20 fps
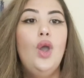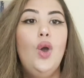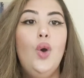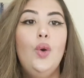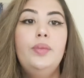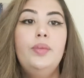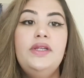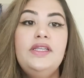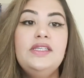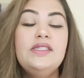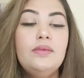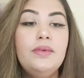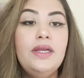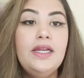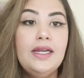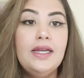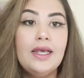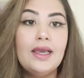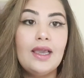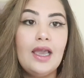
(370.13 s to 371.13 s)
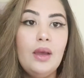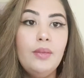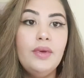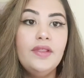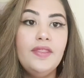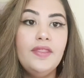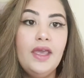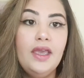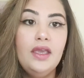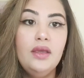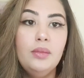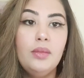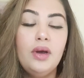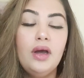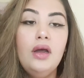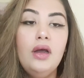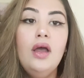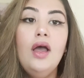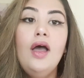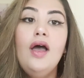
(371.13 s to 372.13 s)
وبالنسبة للإقامة
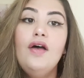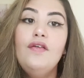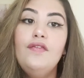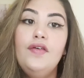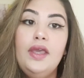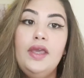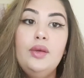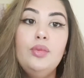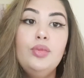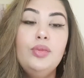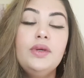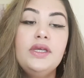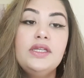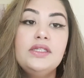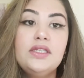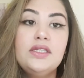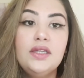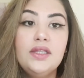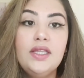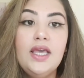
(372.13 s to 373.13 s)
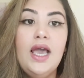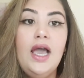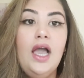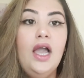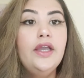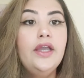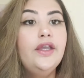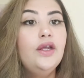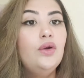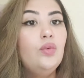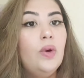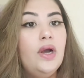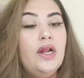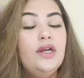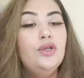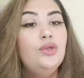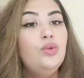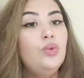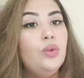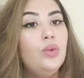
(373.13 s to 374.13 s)
الدائمة فهي ممكن تعطيها حق
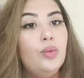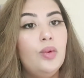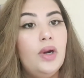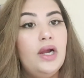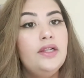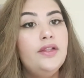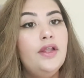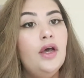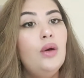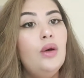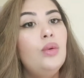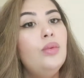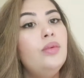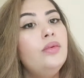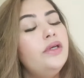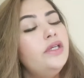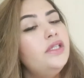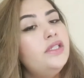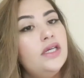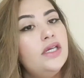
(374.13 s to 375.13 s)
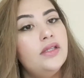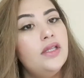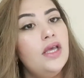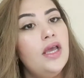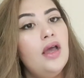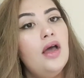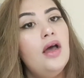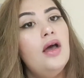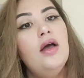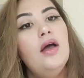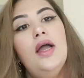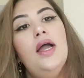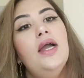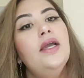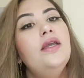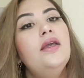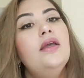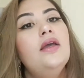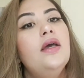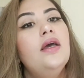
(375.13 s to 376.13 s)
الوالد والوالدة وممكن تعطيها
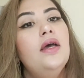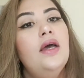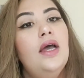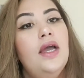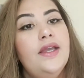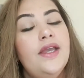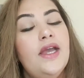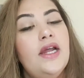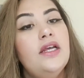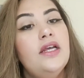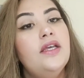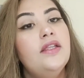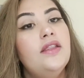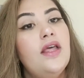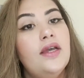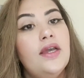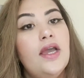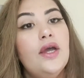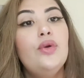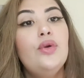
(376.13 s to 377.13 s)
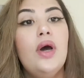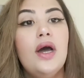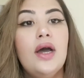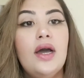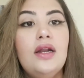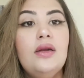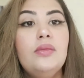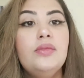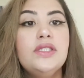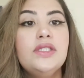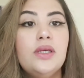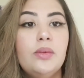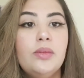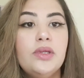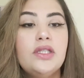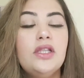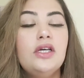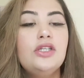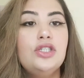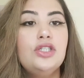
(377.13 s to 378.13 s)
حق عيالك إذا كانوا أقل من
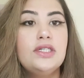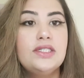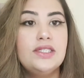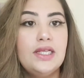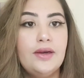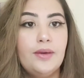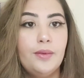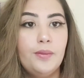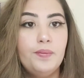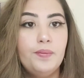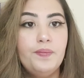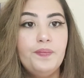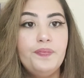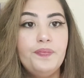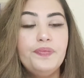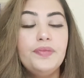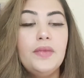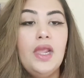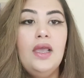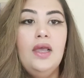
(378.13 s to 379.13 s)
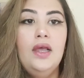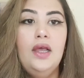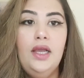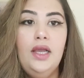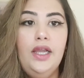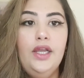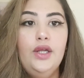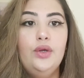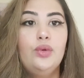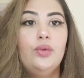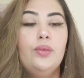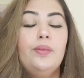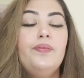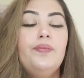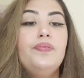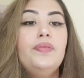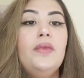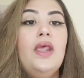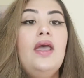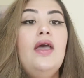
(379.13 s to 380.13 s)
18 سنة حلو
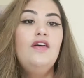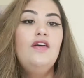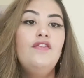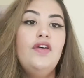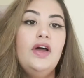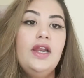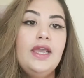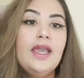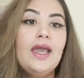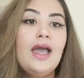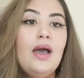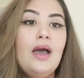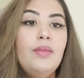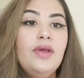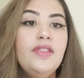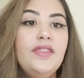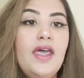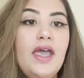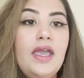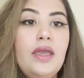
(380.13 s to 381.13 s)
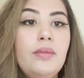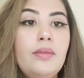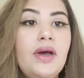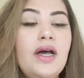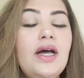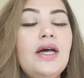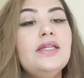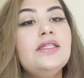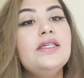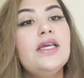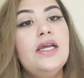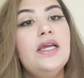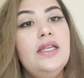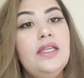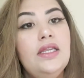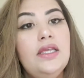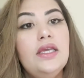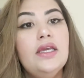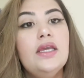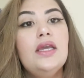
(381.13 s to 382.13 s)
فالإقامة الدائمة
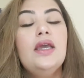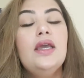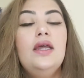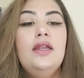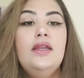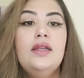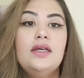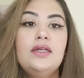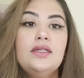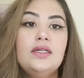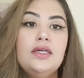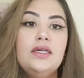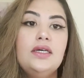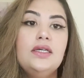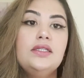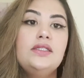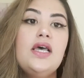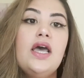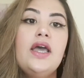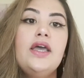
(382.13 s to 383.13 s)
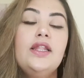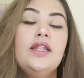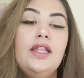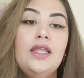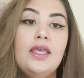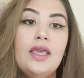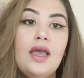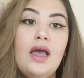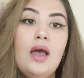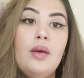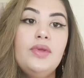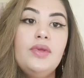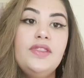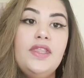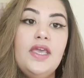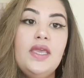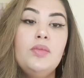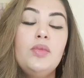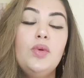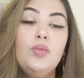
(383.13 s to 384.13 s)
تخليك أنك تاخذ الإقامة
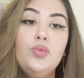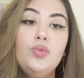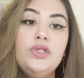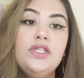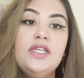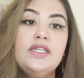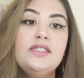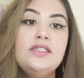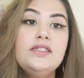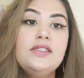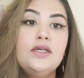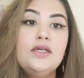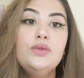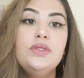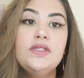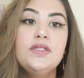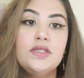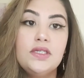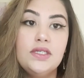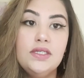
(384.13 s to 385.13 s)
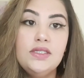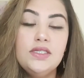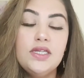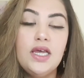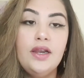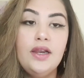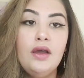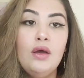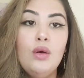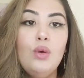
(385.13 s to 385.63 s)
الدائمة مدة 99 سنة